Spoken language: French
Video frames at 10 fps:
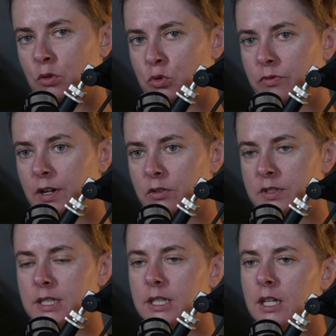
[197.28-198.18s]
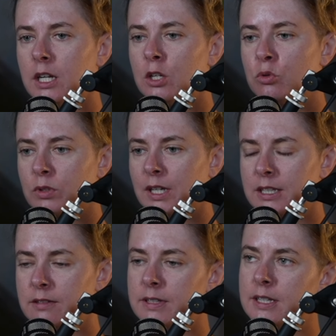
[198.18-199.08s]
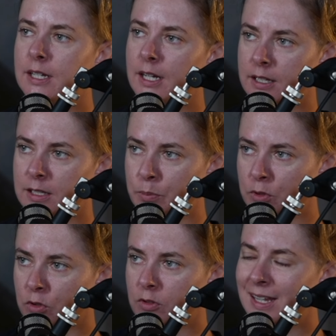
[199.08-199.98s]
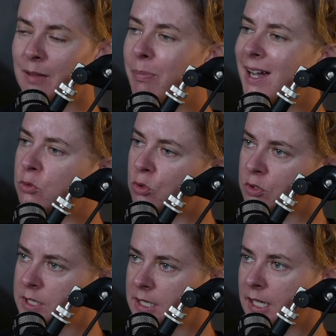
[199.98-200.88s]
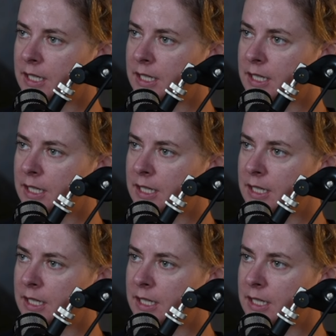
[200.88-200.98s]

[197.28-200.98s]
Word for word: quand tu vas lancer ton activité indépendante et pas de lancer une